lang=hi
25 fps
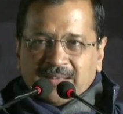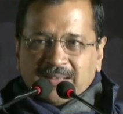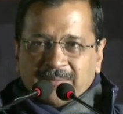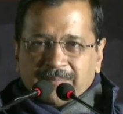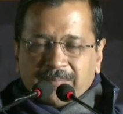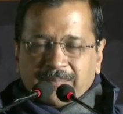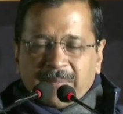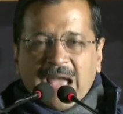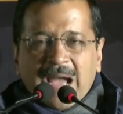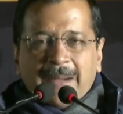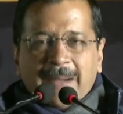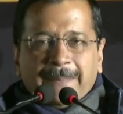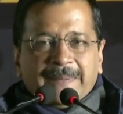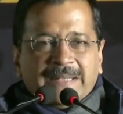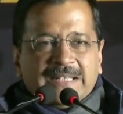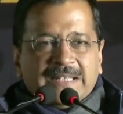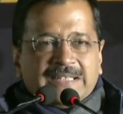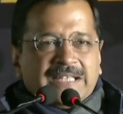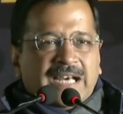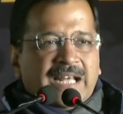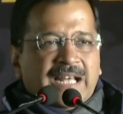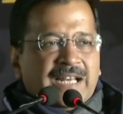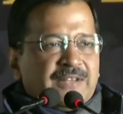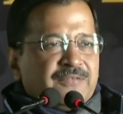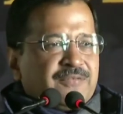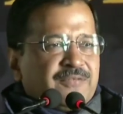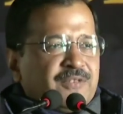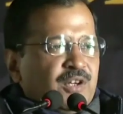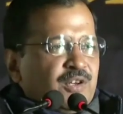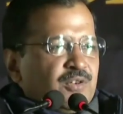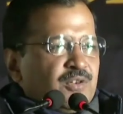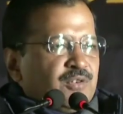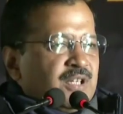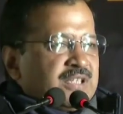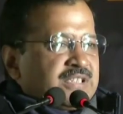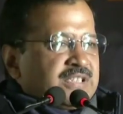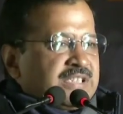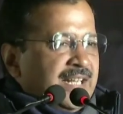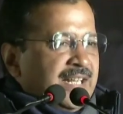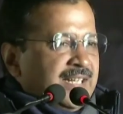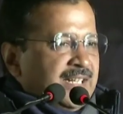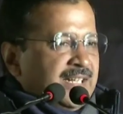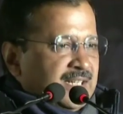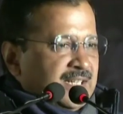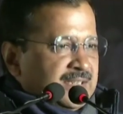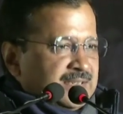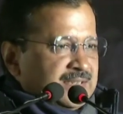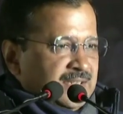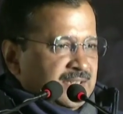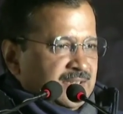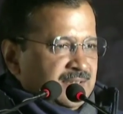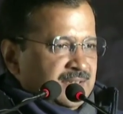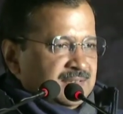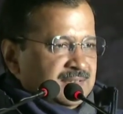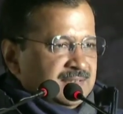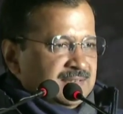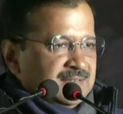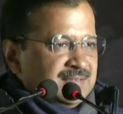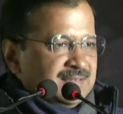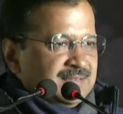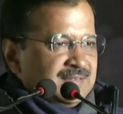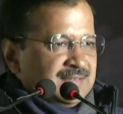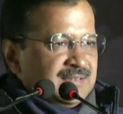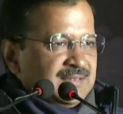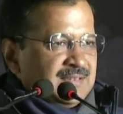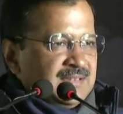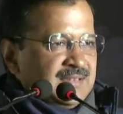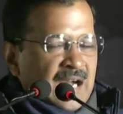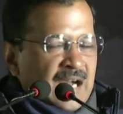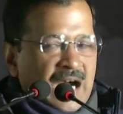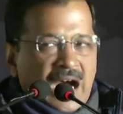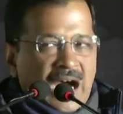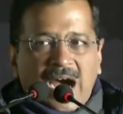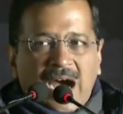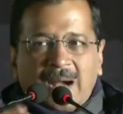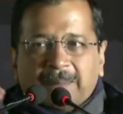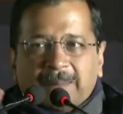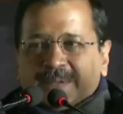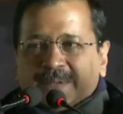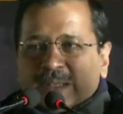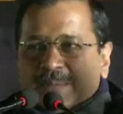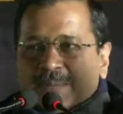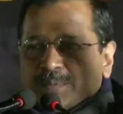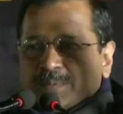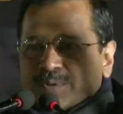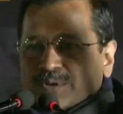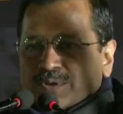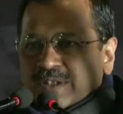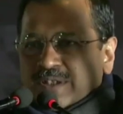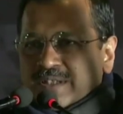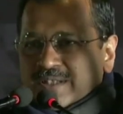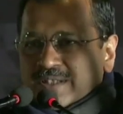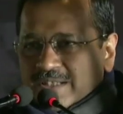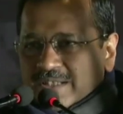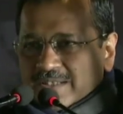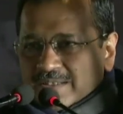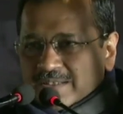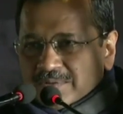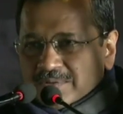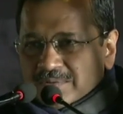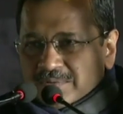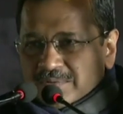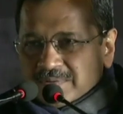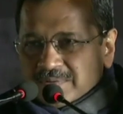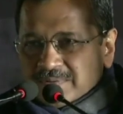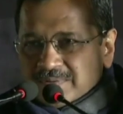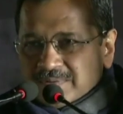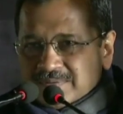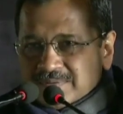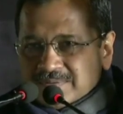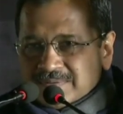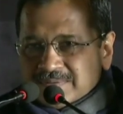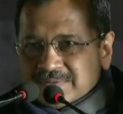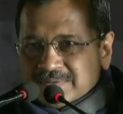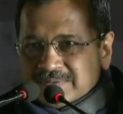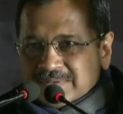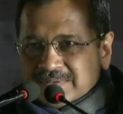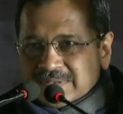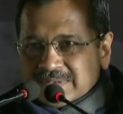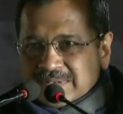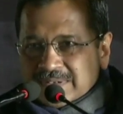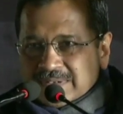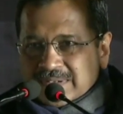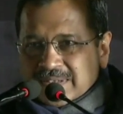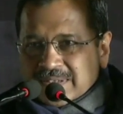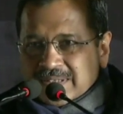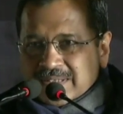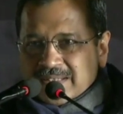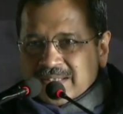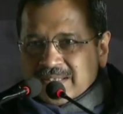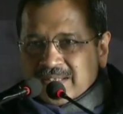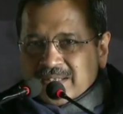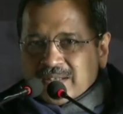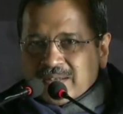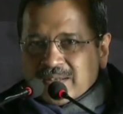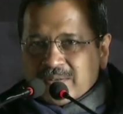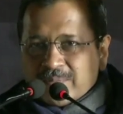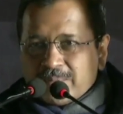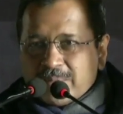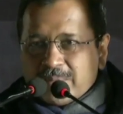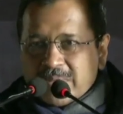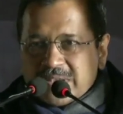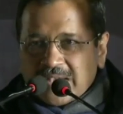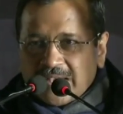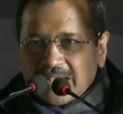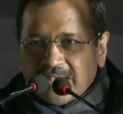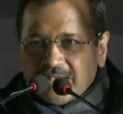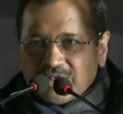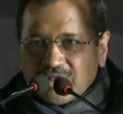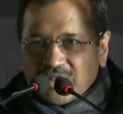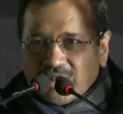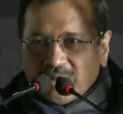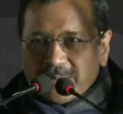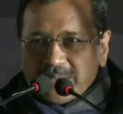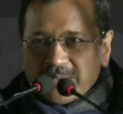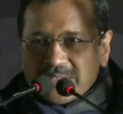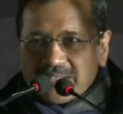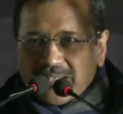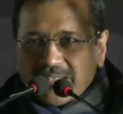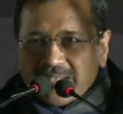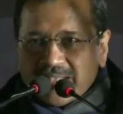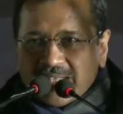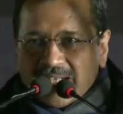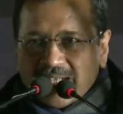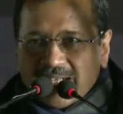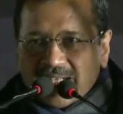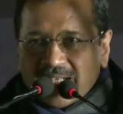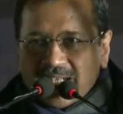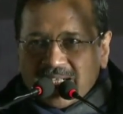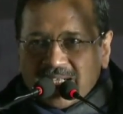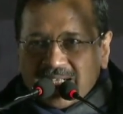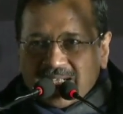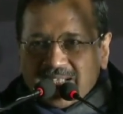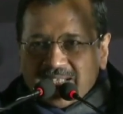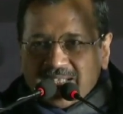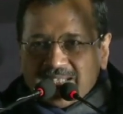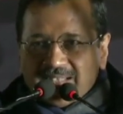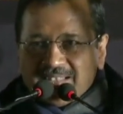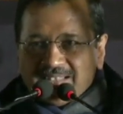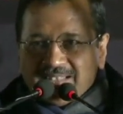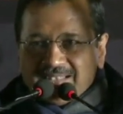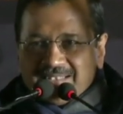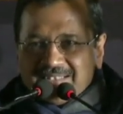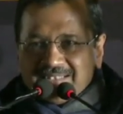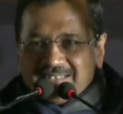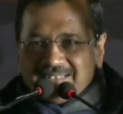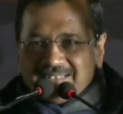मैं अपनी तारीफ करूं अच्छा नहीं लगता आपसे पूछना चाहता हूं बिजली 24 घंटे आने लग गई है